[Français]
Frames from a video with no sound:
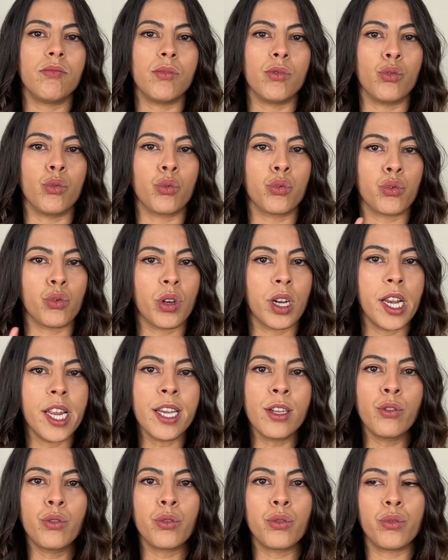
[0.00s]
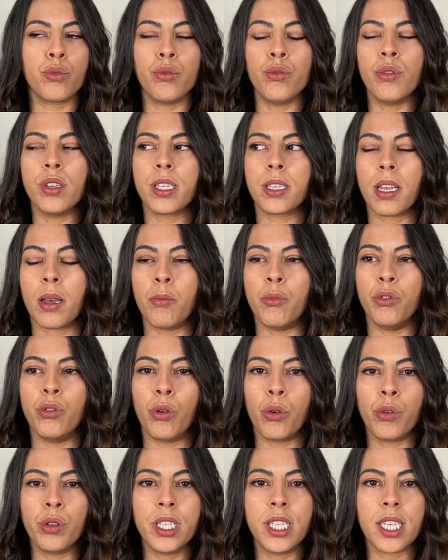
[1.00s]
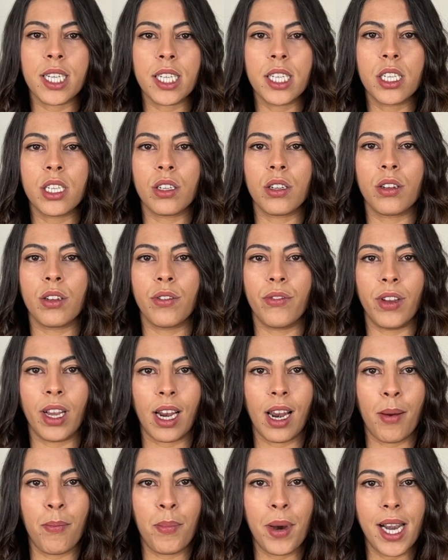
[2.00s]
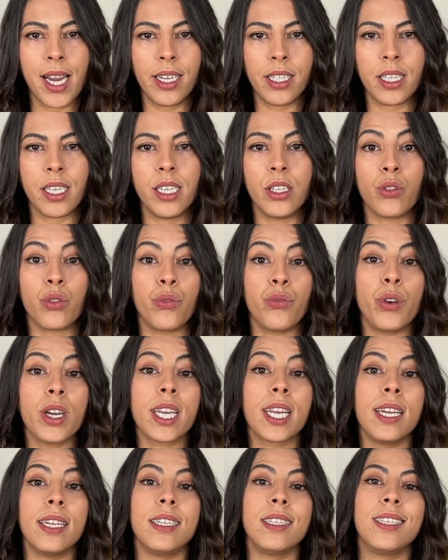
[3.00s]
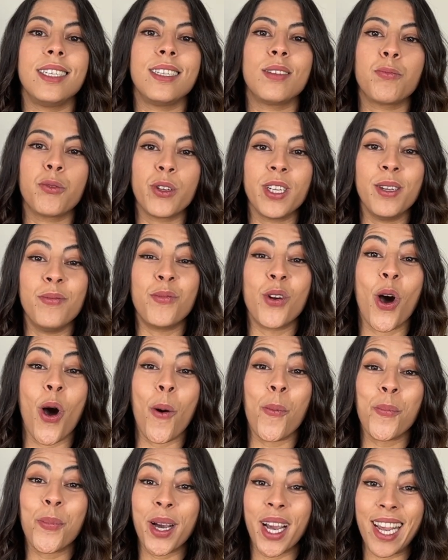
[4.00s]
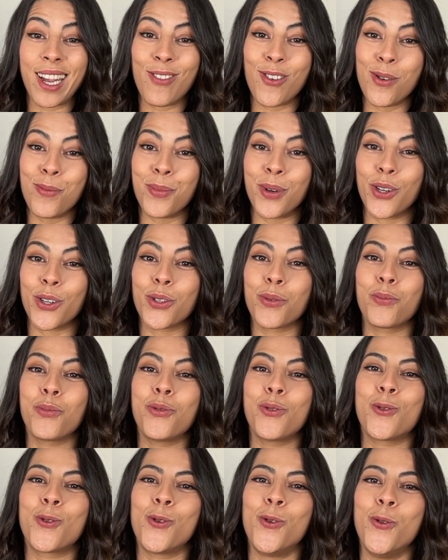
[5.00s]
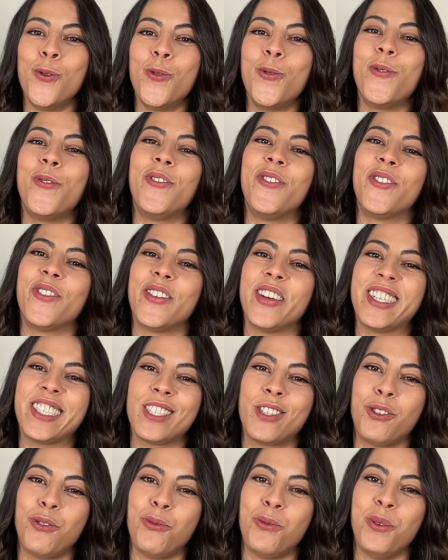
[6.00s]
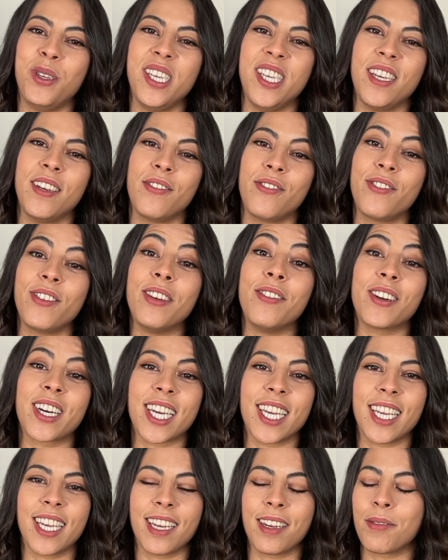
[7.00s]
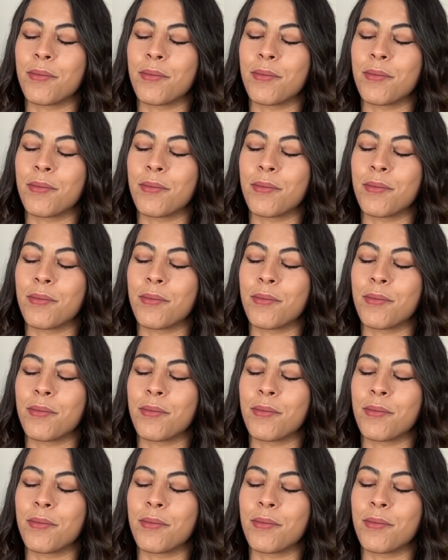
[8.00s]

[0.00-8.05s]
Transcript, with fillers: Donc je clique dessus et ça me redirige vers la page et je vois qu'il est disponible en précommande pour le 28 février.